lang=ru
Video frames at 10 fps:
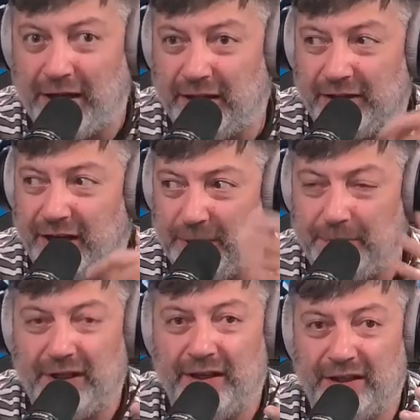на третий
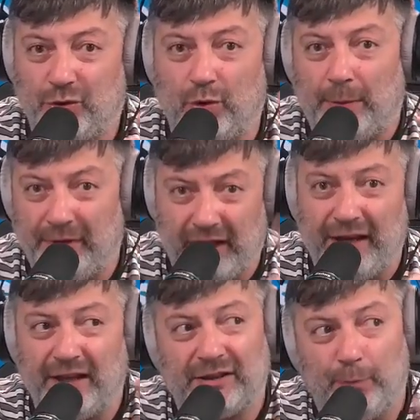пятилетний срок,
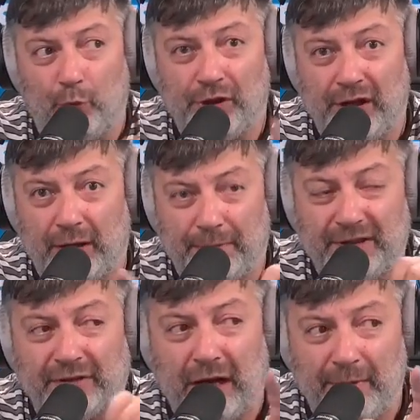наконец-то поняли, а,
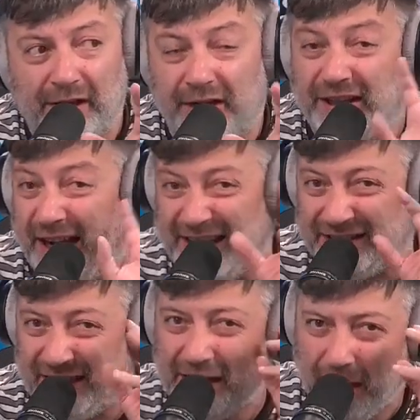поняла Америка,
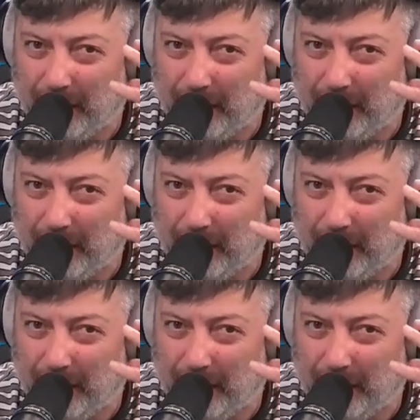наконец-то,